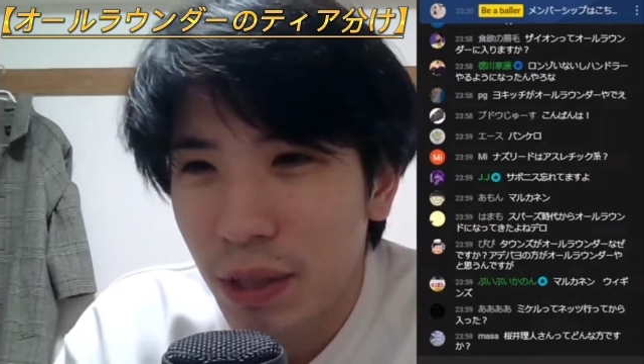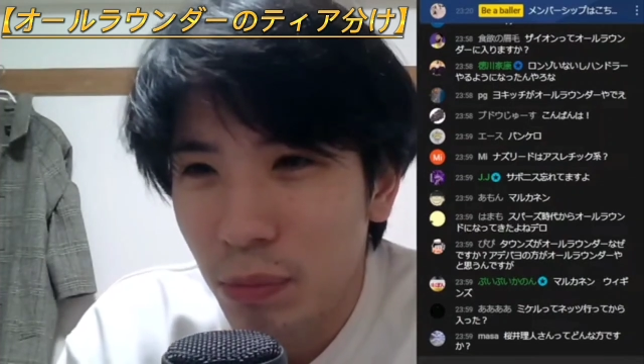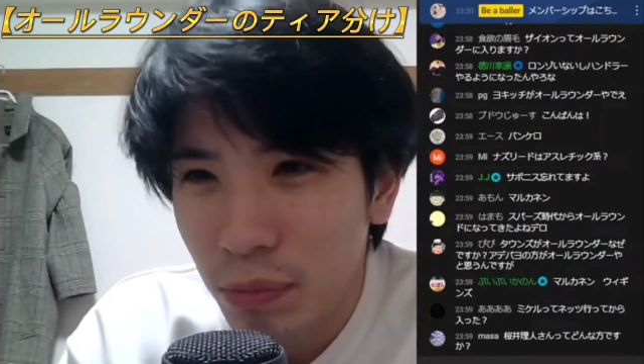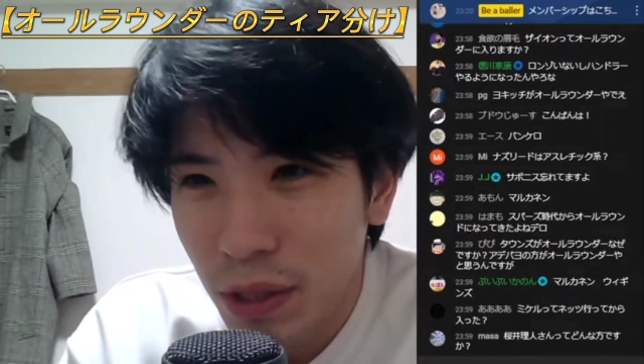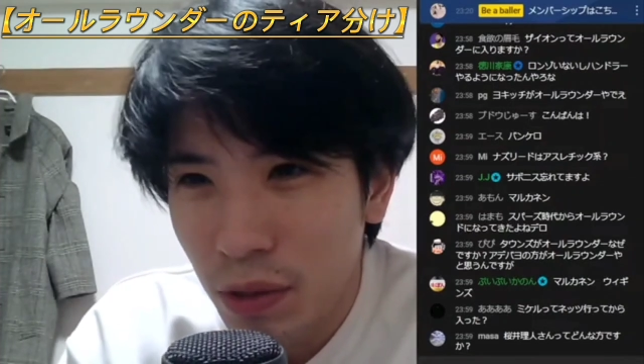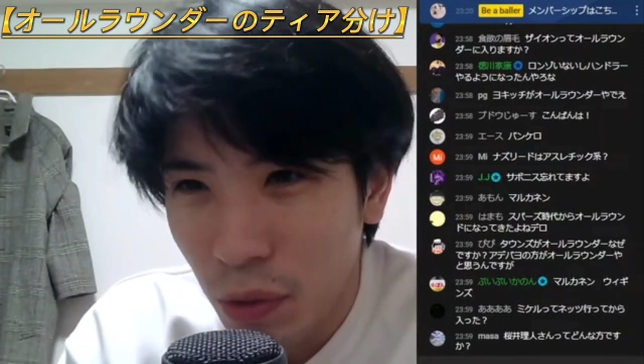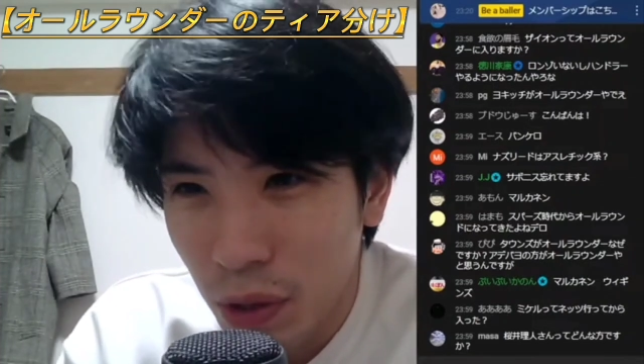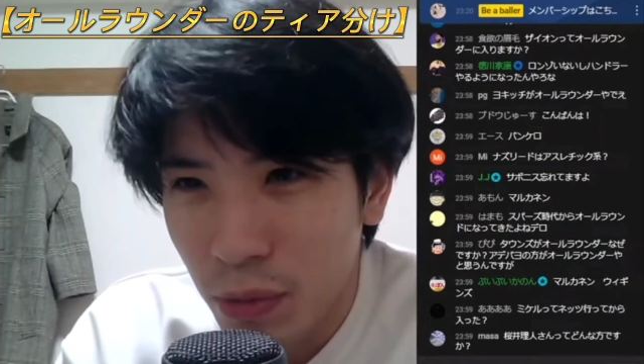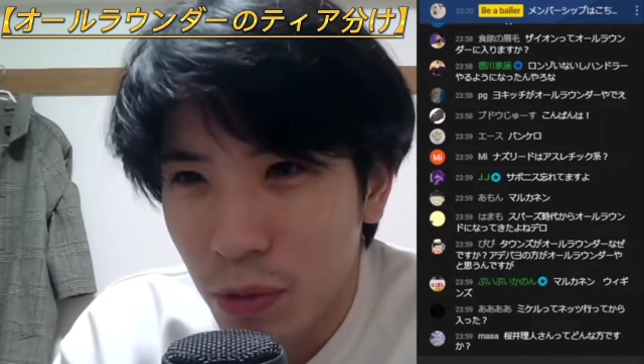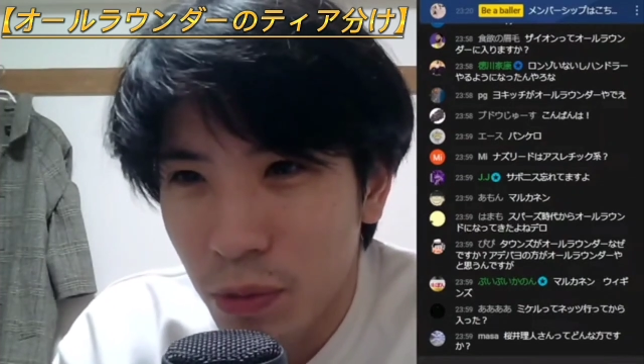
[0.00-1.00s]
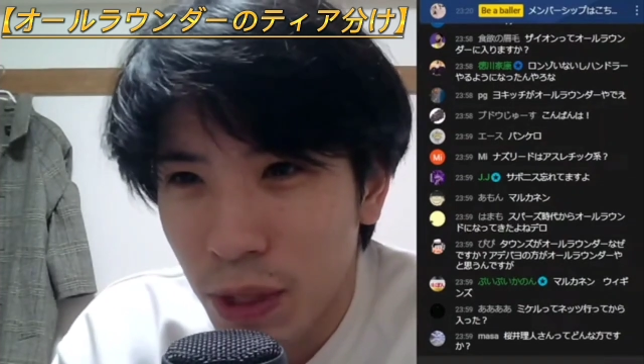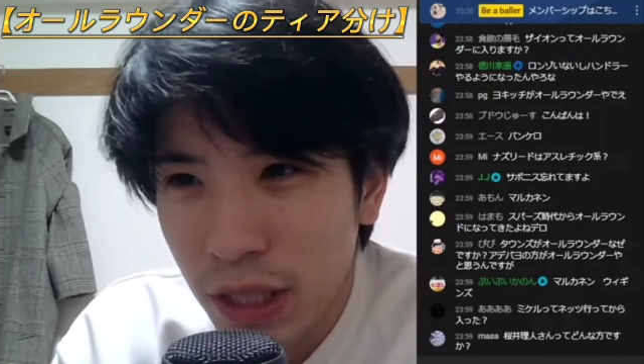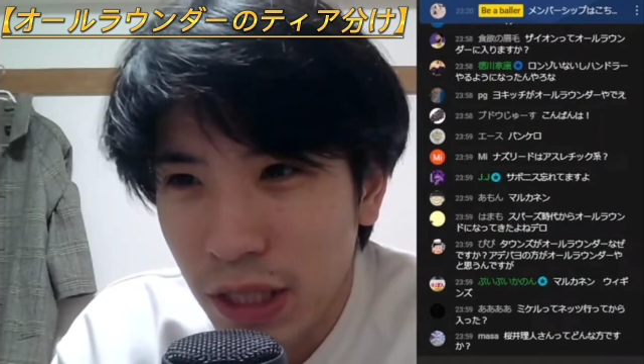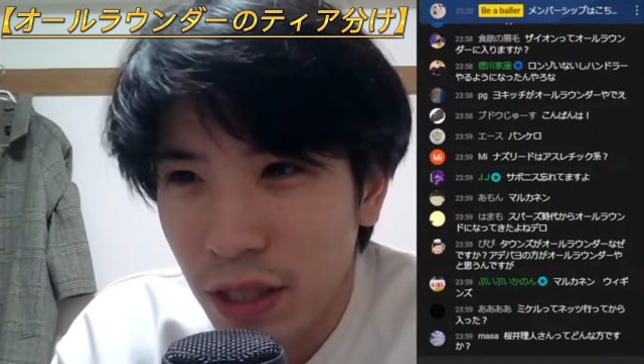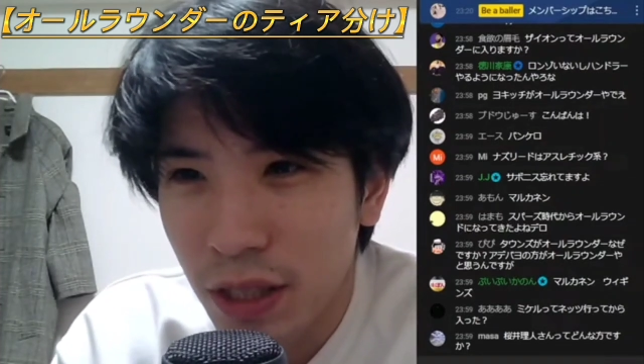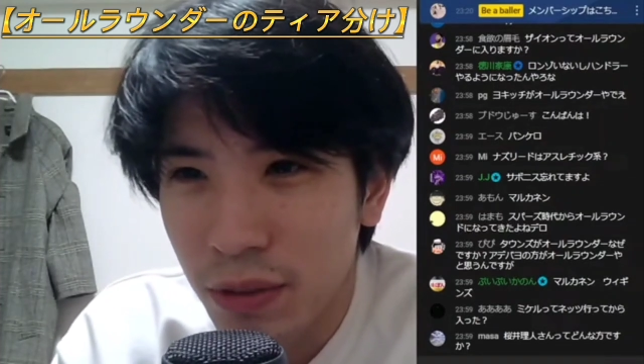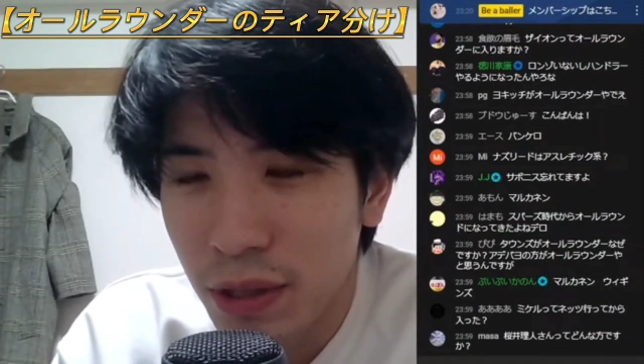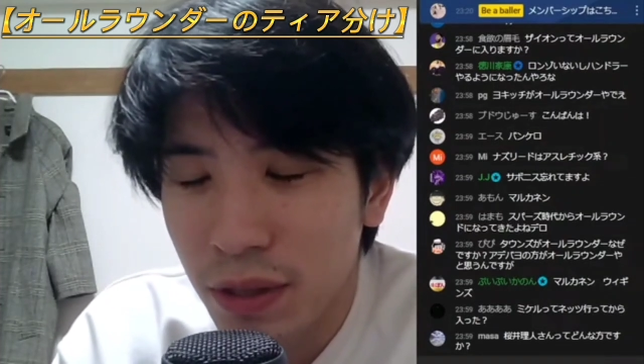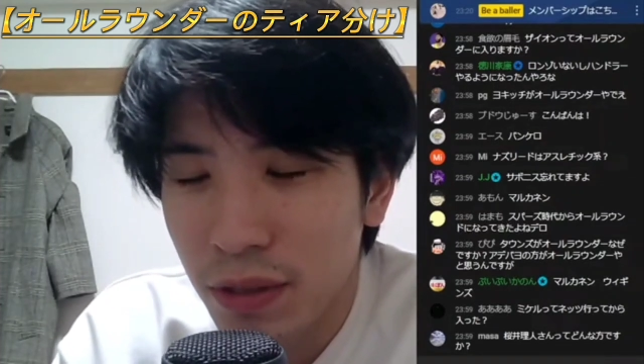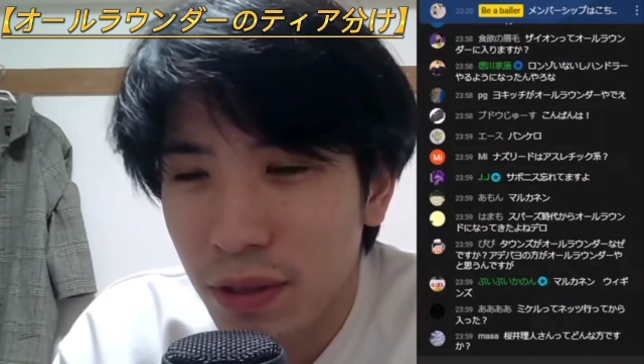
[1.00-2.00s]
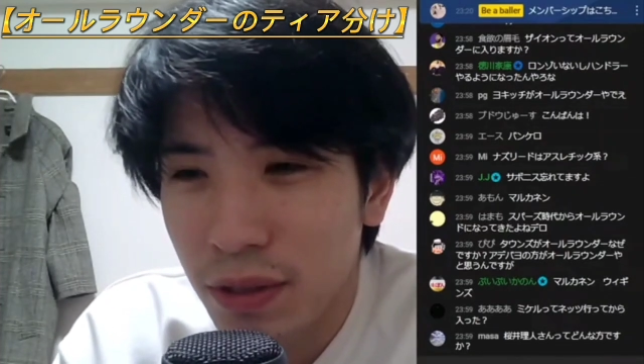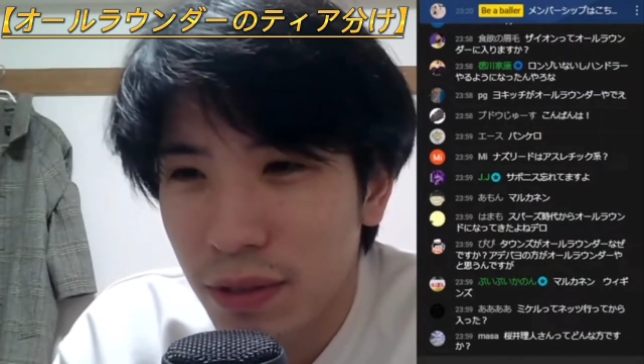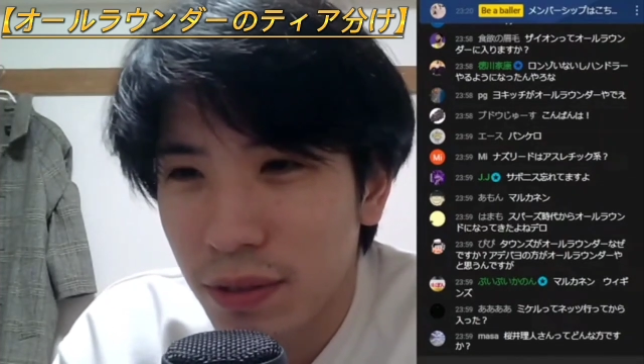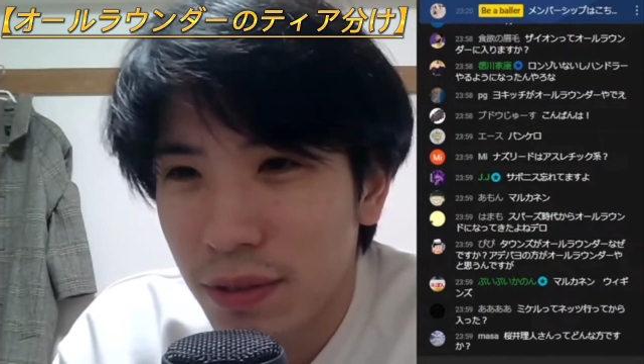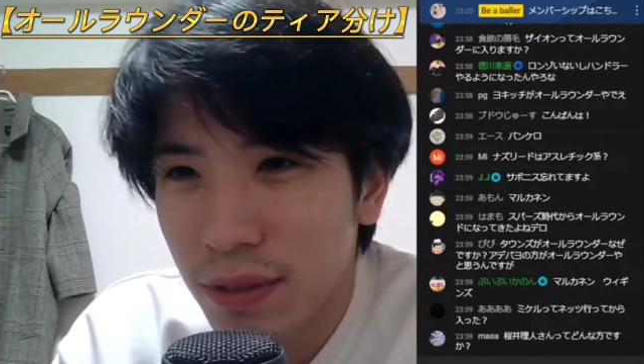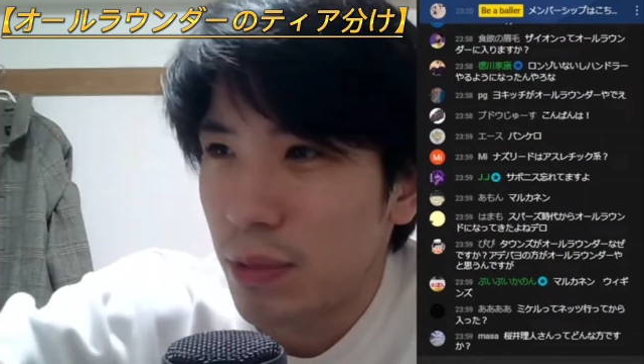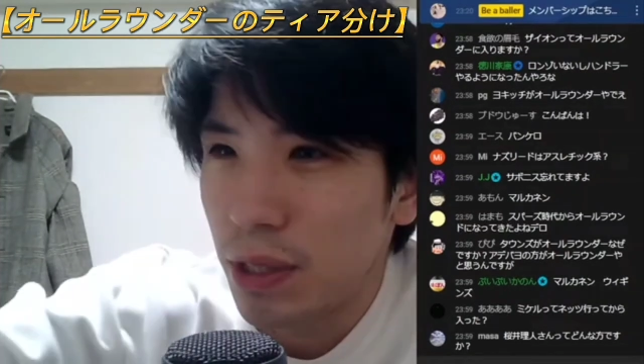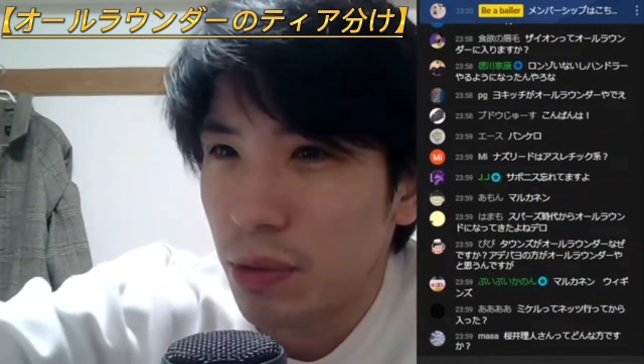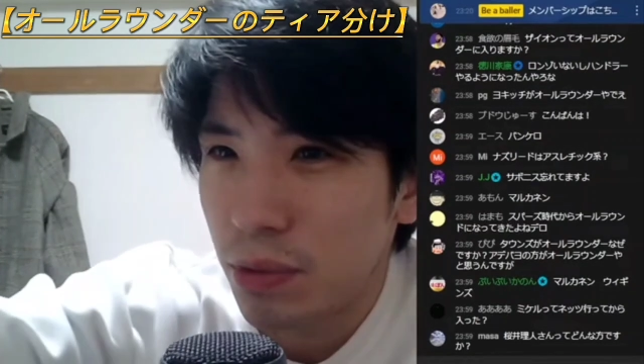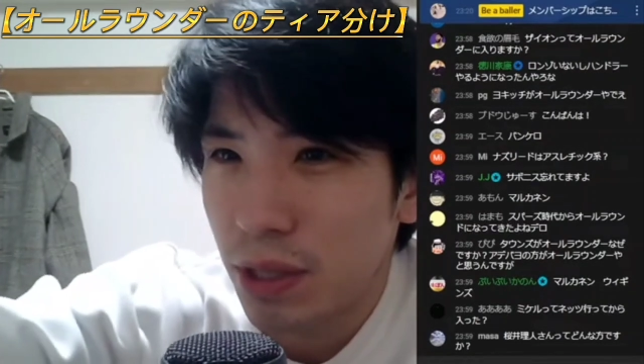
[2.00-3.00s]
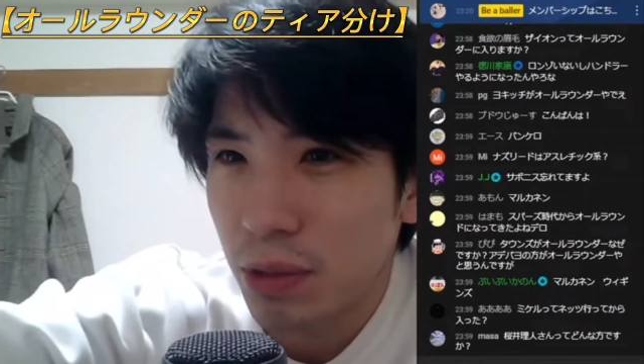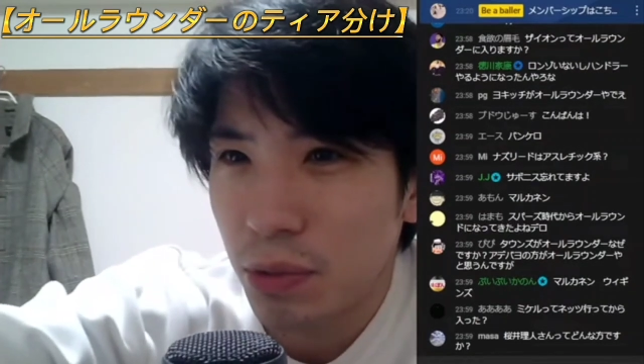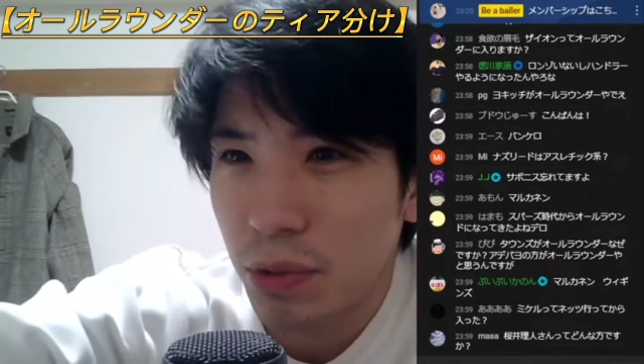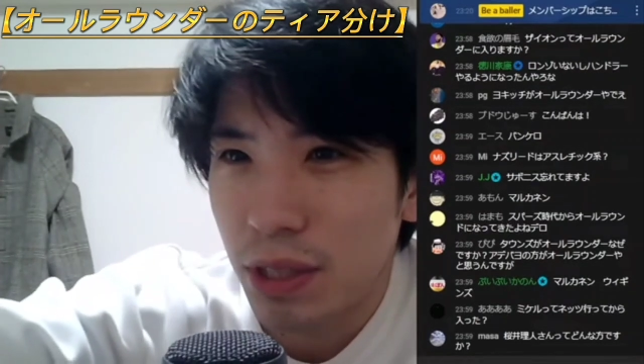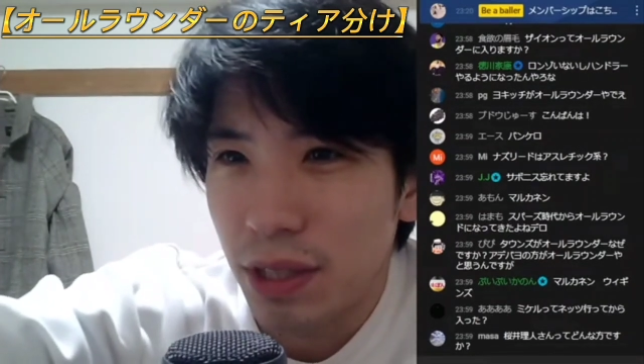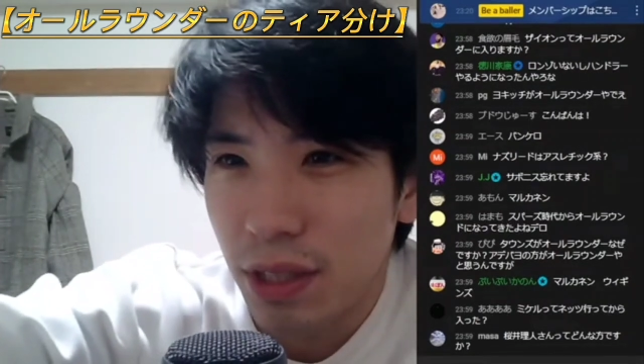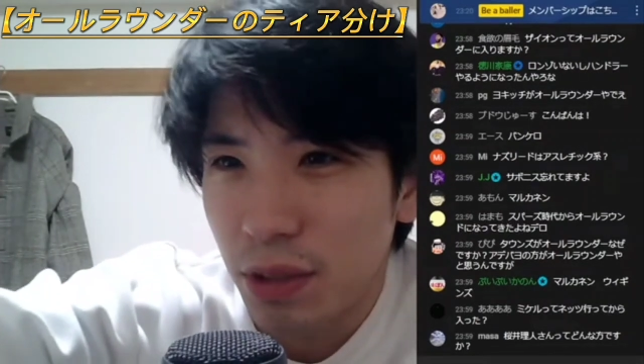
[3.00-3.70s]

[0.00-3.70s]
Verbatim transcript: インビードとかもバーサタイルなんだまあ、いろんなことがで